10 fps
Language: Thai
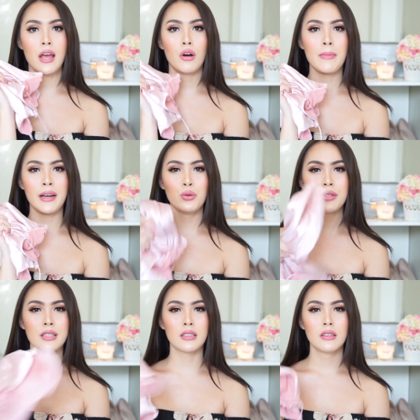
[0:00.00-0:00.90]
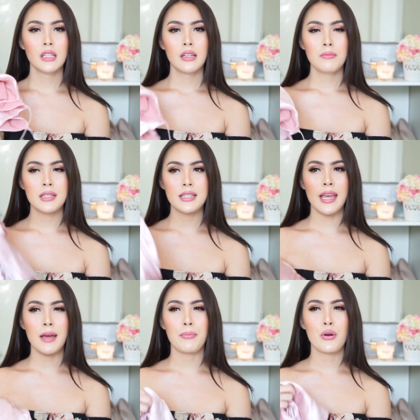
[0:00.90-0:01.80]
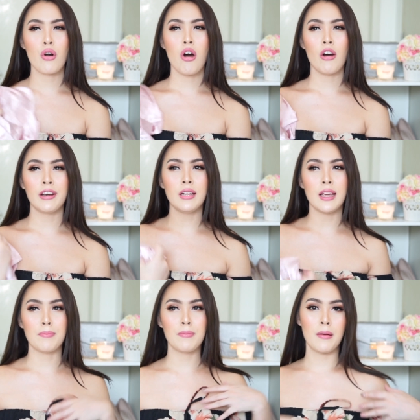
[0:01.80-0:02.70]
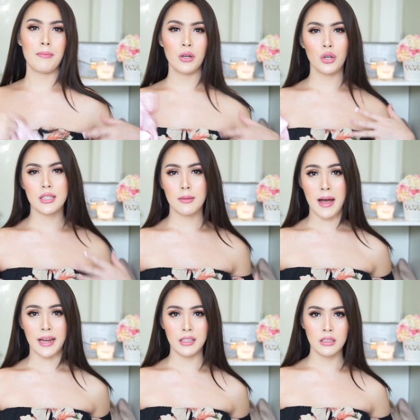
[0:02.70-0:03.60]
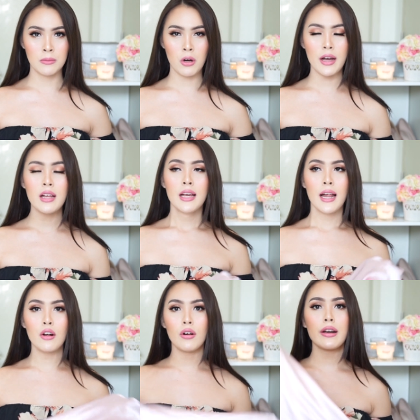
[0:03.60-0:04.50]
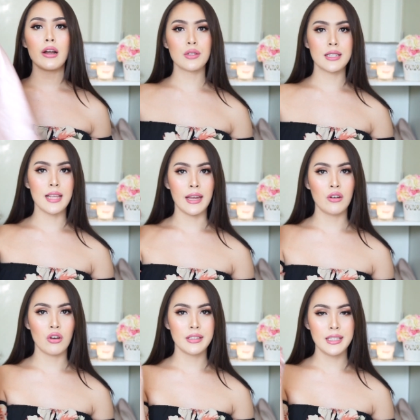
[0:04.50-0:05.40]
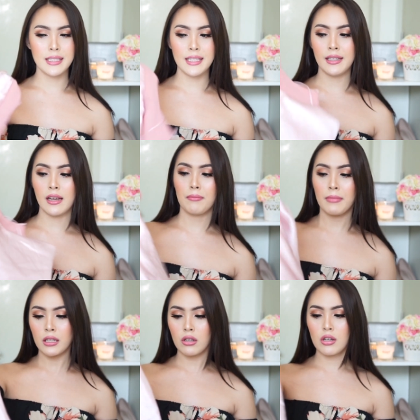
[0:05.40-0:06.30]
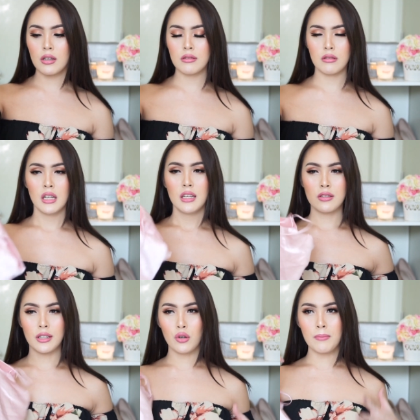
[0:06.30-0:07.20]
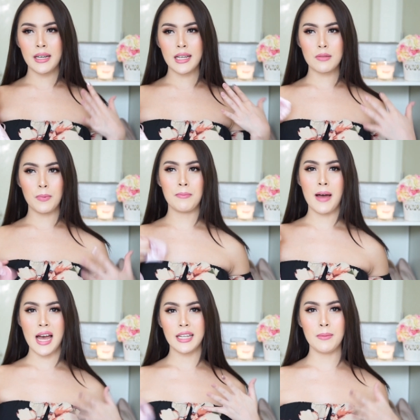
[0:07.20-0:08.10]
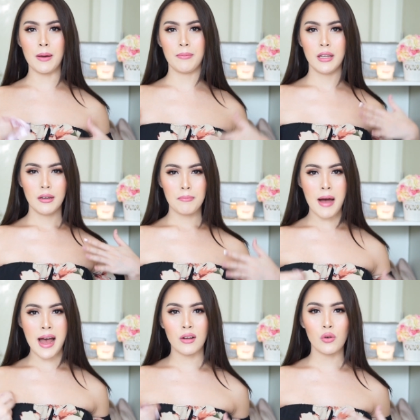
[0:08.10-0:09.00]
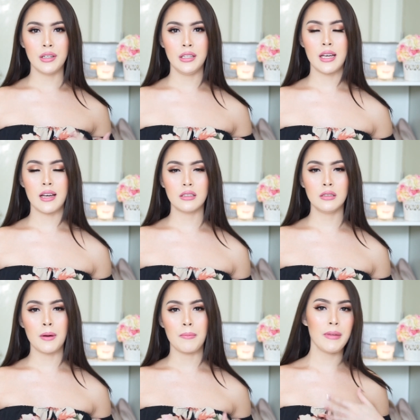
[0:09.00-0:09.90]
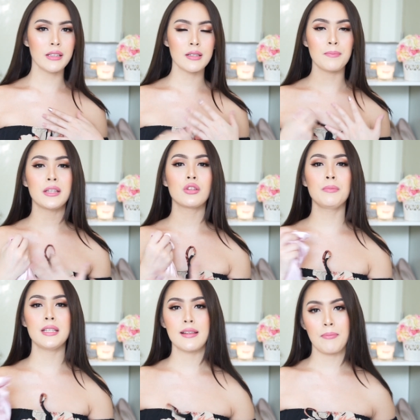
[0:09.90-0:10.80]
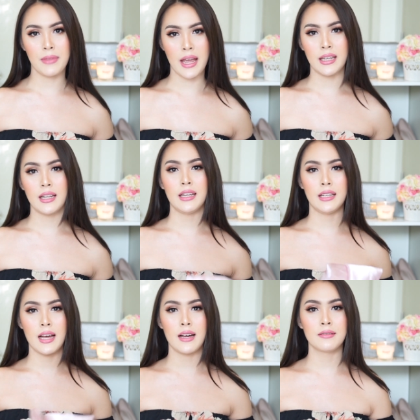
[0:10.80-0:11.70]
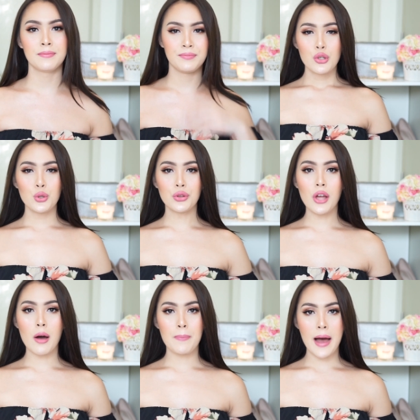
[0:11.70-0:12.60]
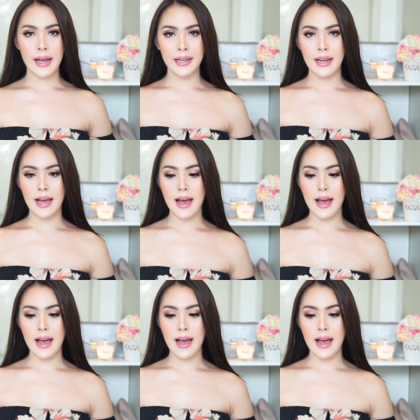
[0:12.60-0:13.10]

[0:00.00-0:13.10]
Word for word: แล้วมันรู้สึกมันจะแอบร้อนแอบแบบไม่ค่อยสบายนิดนึงเพราะว่าถ้าบอกว่าเราจะใส่นอนจริงๆเนี่ยมันก็จอคิดว่ามันน่าจะเป็นผ้าที่แบบบางกว่านี้อ่ะคือแบบไม่จำเป็นต้องมีซับในอะไรอย่างนี้นะคะชุดต่อไปนะ